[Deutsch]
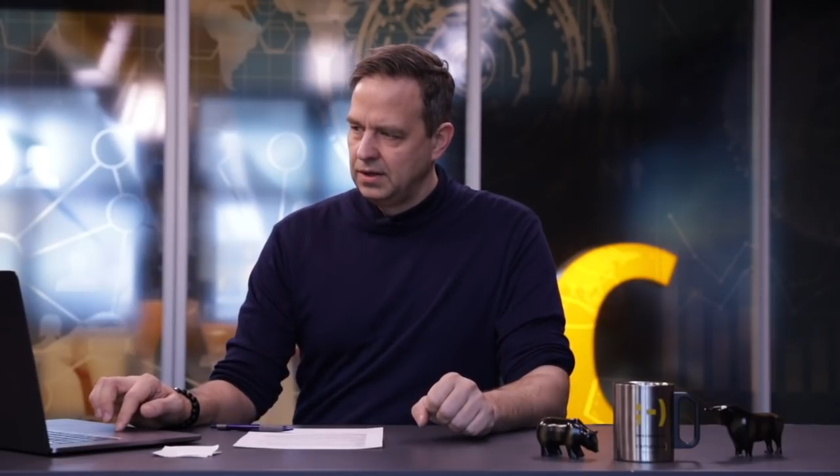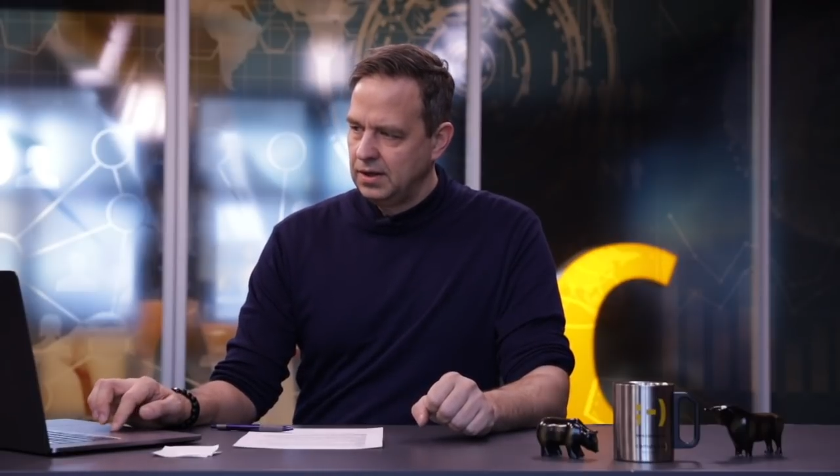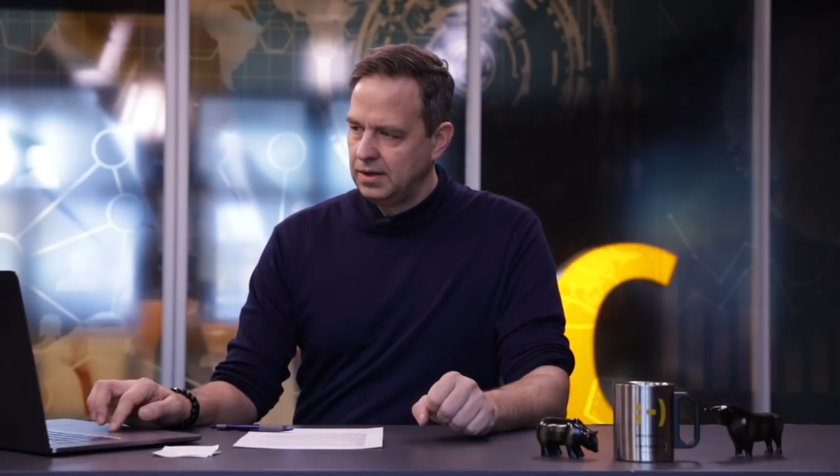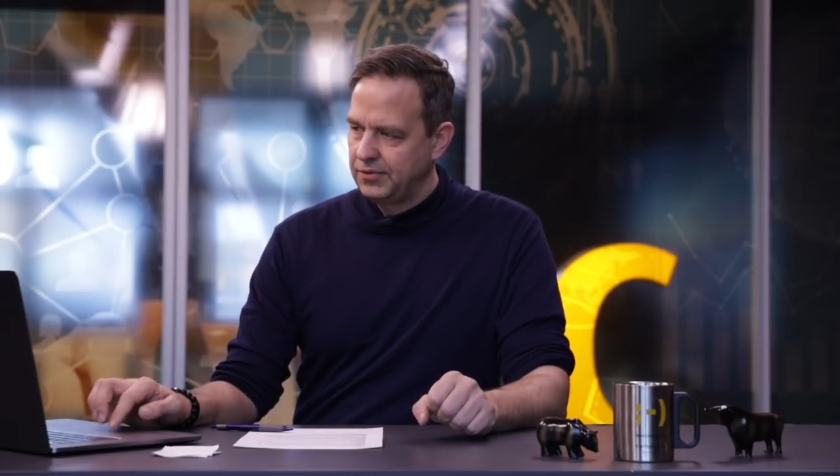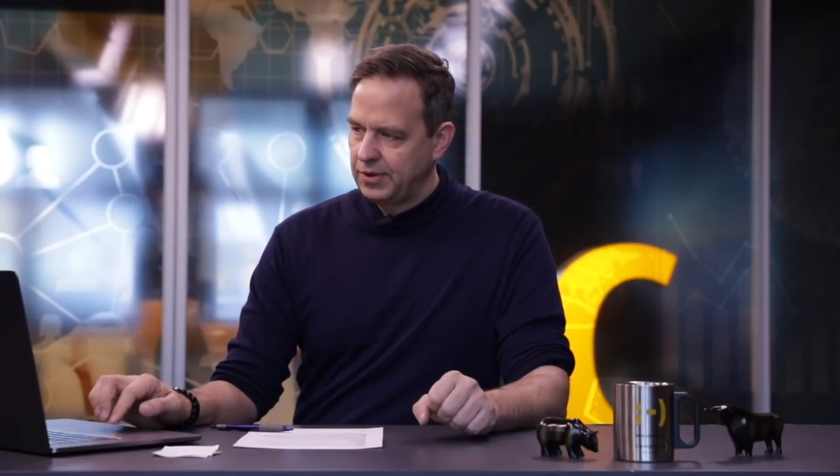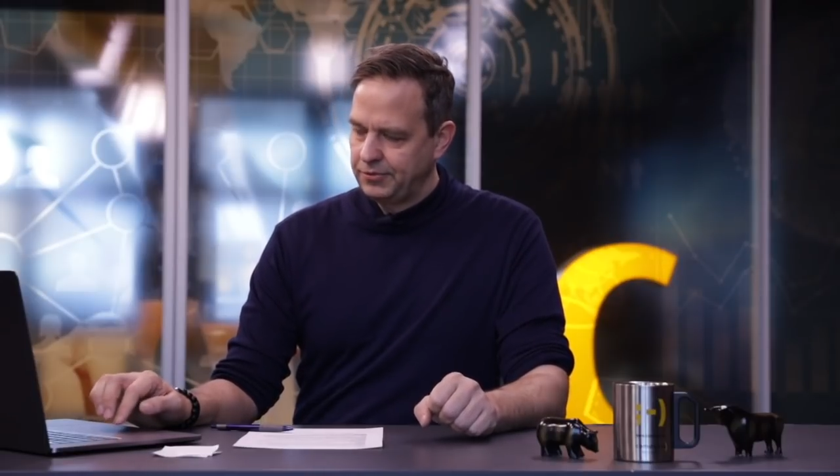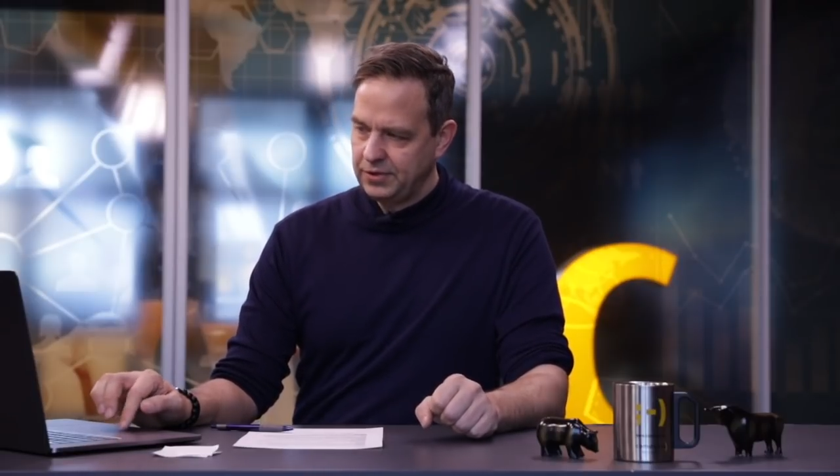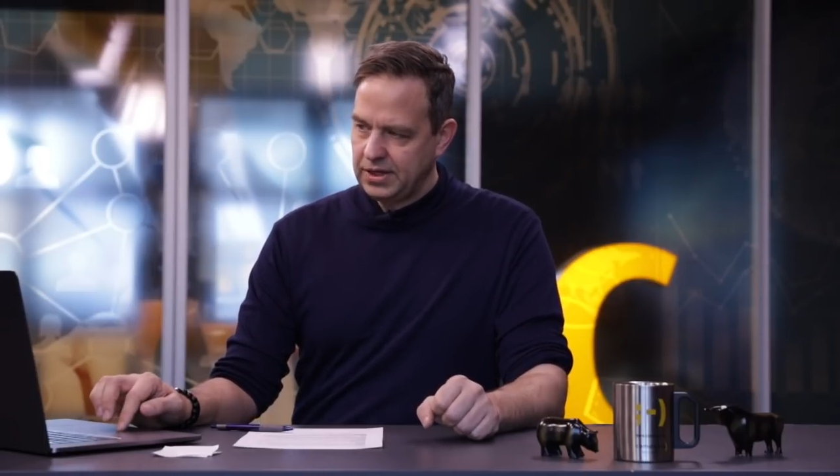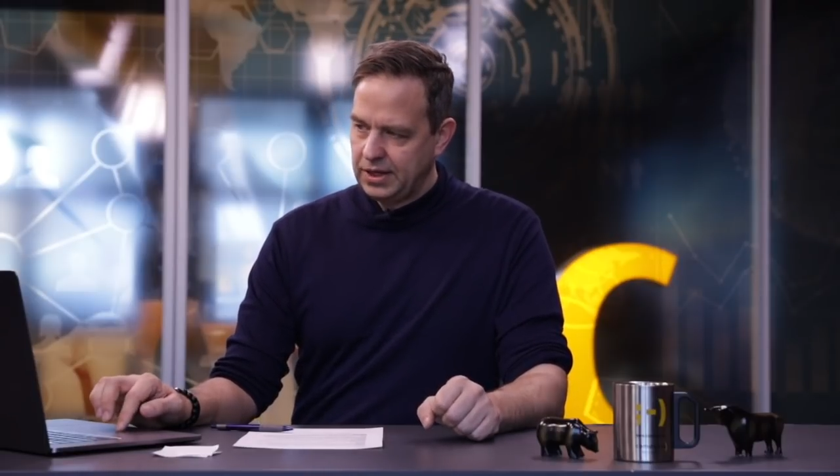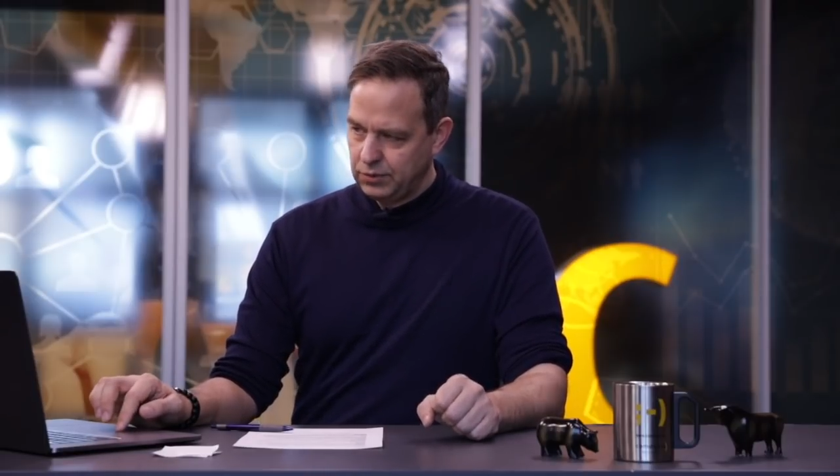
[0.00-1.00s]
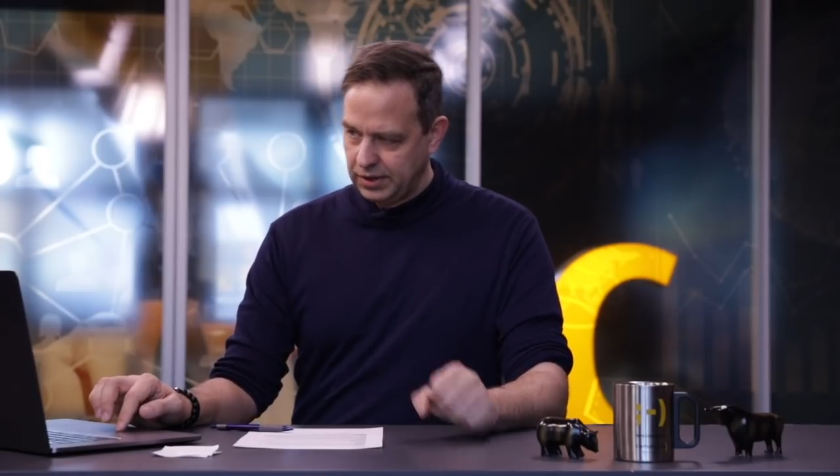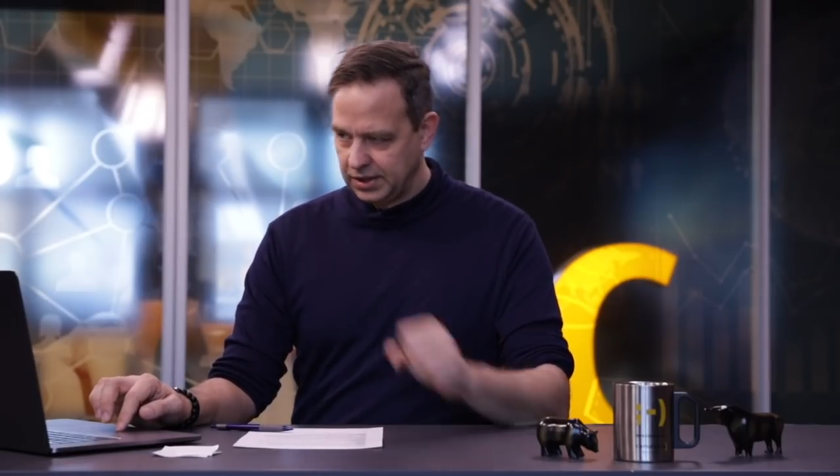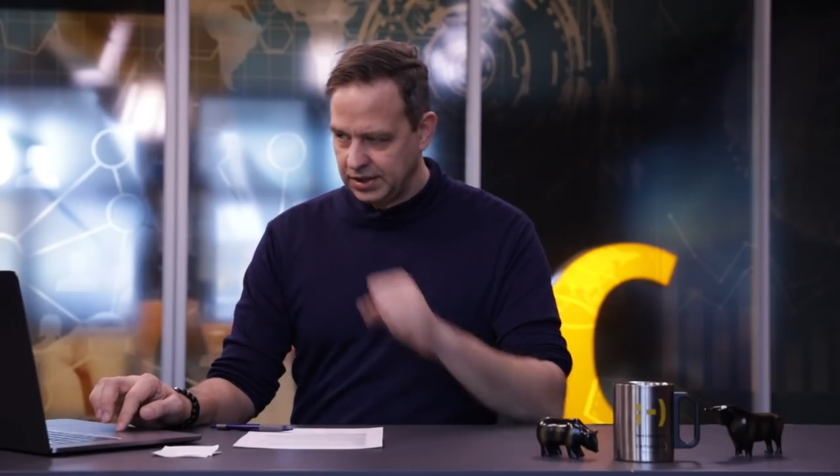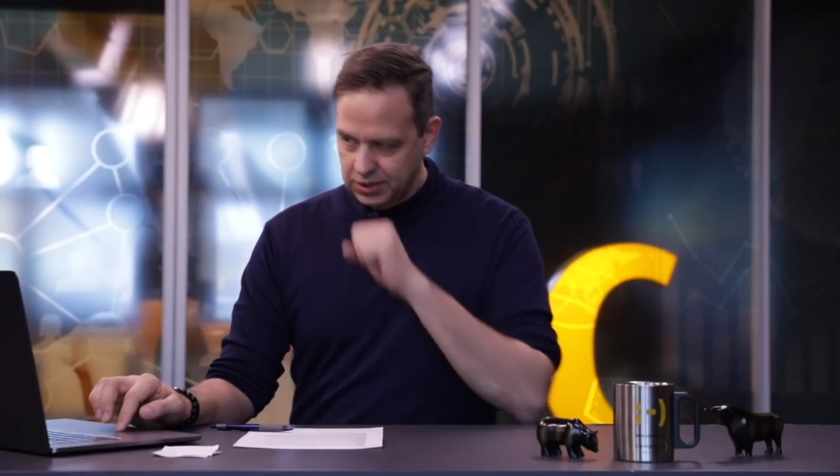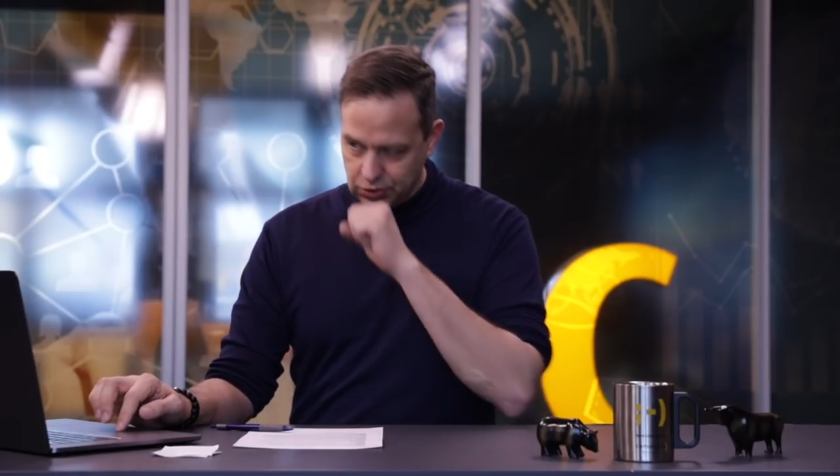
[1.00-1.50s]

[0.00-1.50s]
ähm, selbst wenn die einen oder anderen jetzt